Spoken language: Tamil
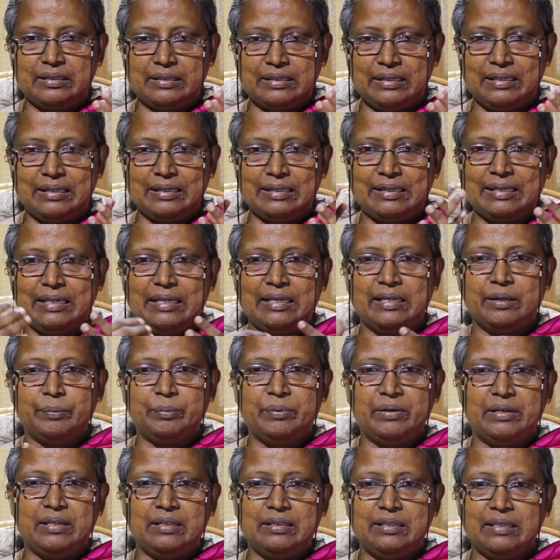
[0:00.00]

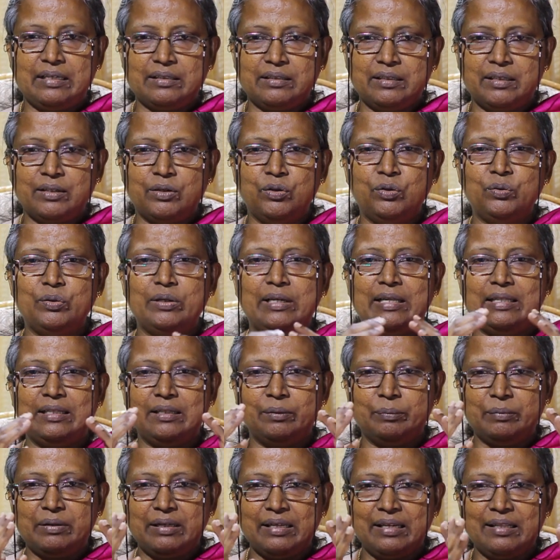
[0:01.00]
கருக்கலைக்கப்பட்ட தங்கங்களும்
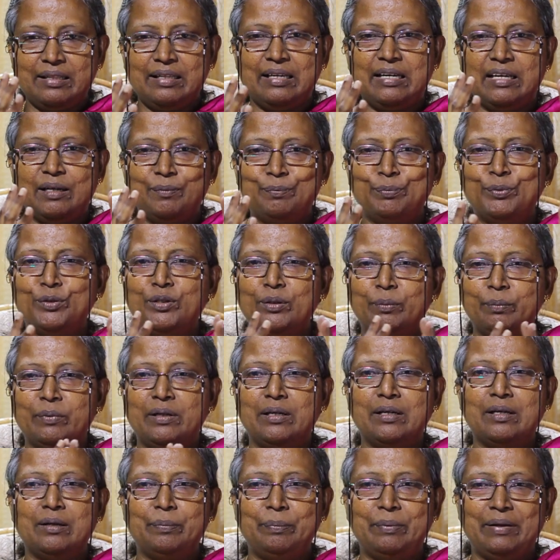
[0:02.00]
அந்த மாதிரி தான் அற்புதமாக